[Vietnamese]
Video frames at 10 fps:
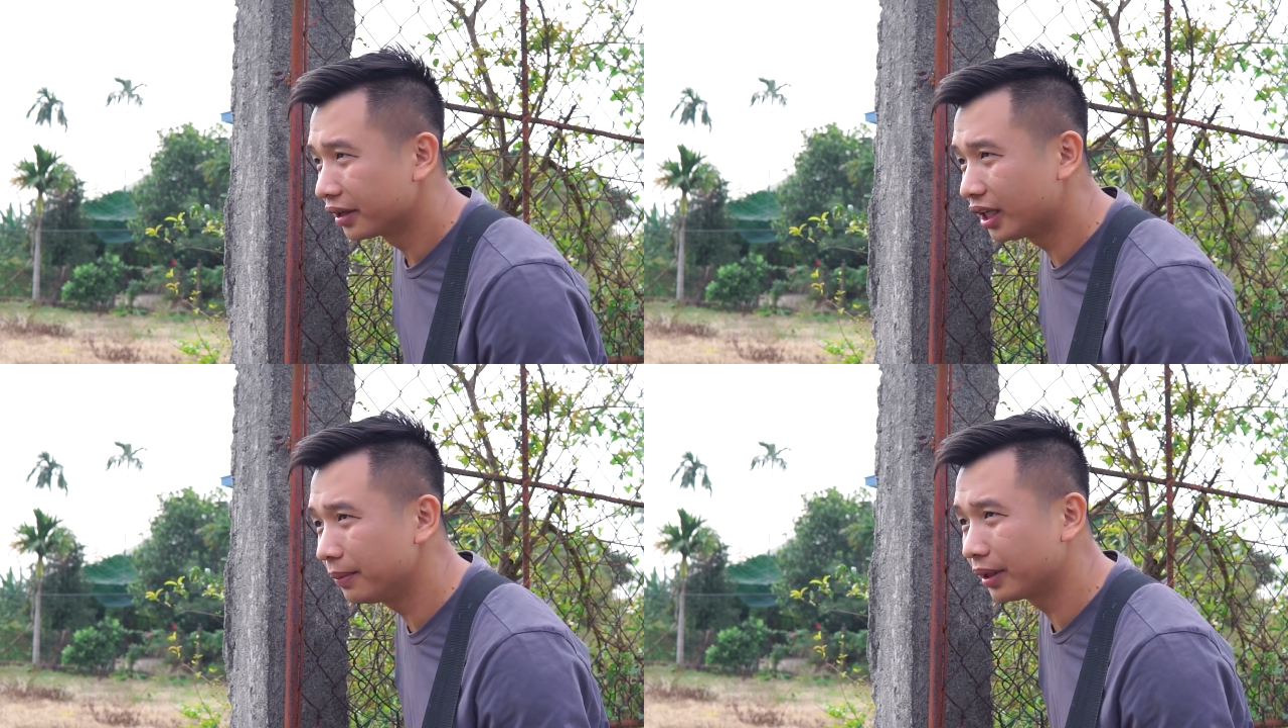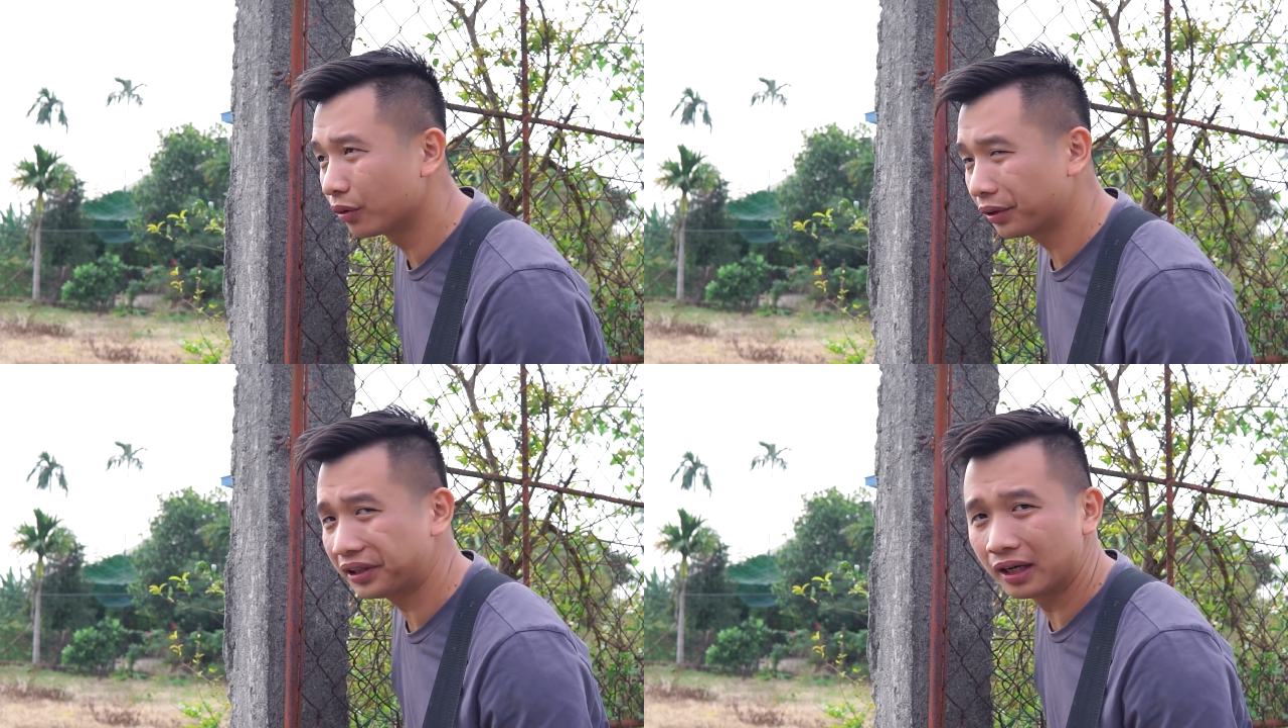Khi mình
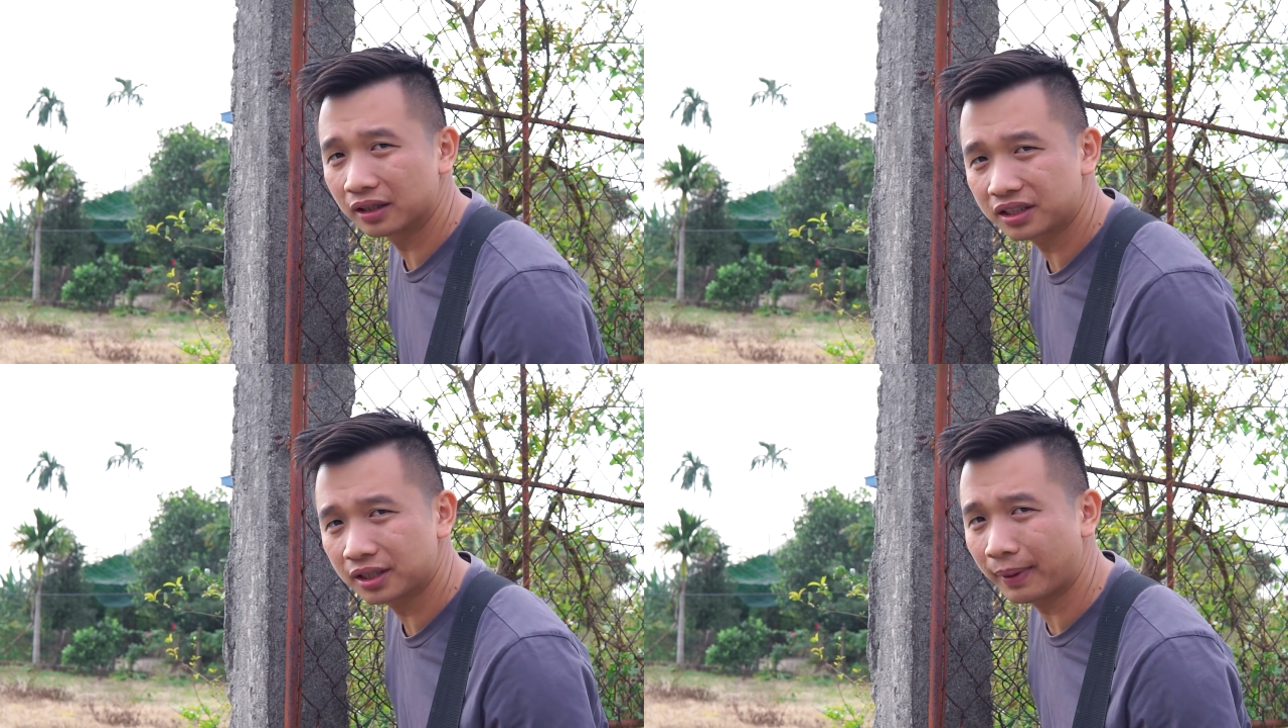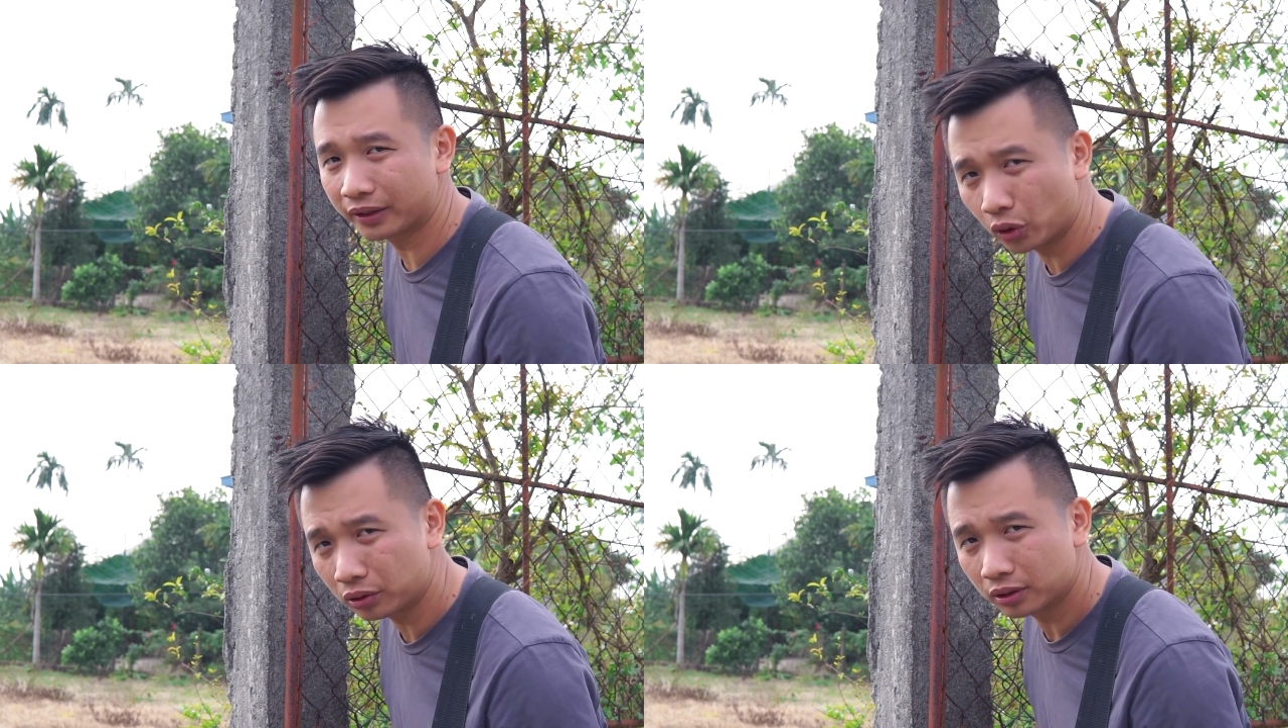có cái thể lực sức mạnh
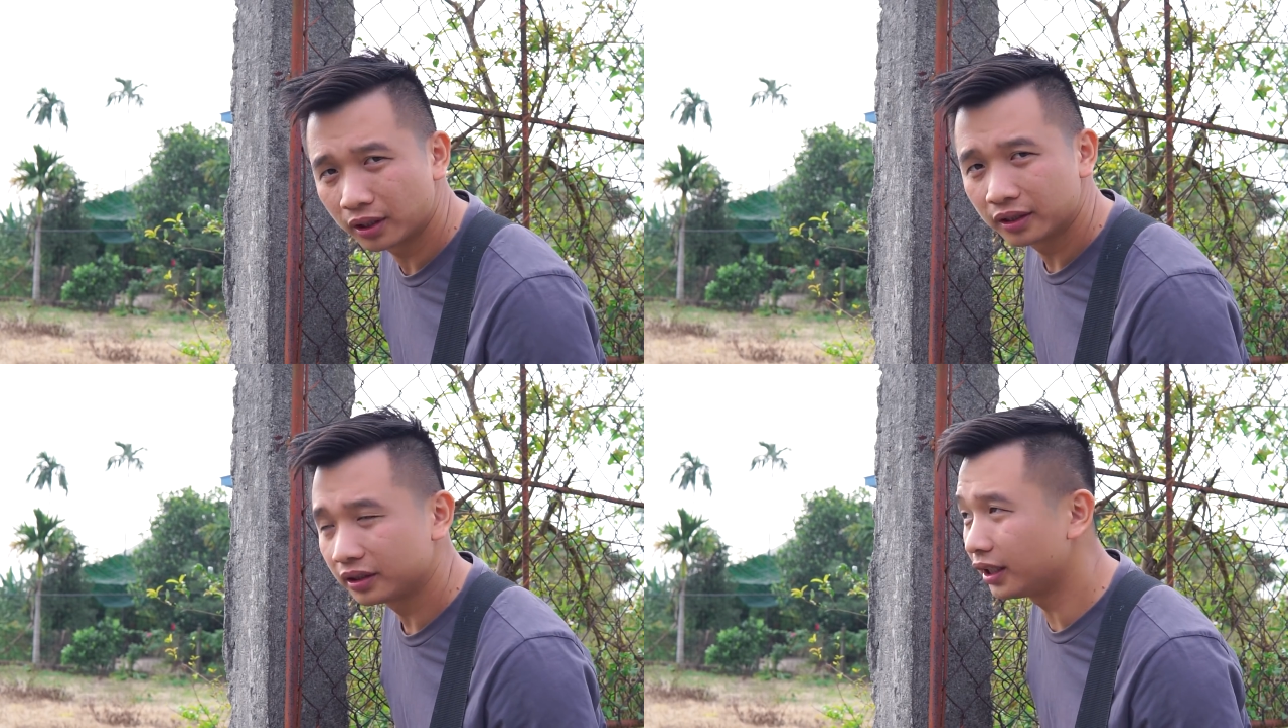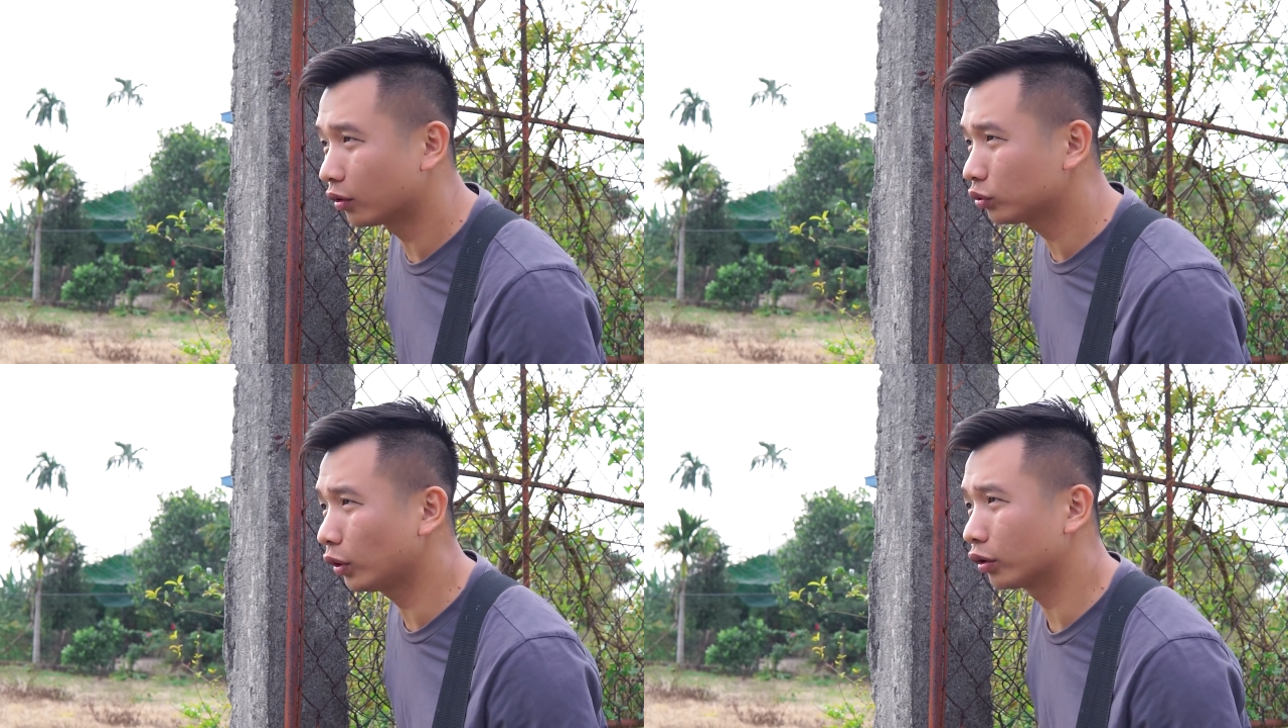tốt thì con quỷ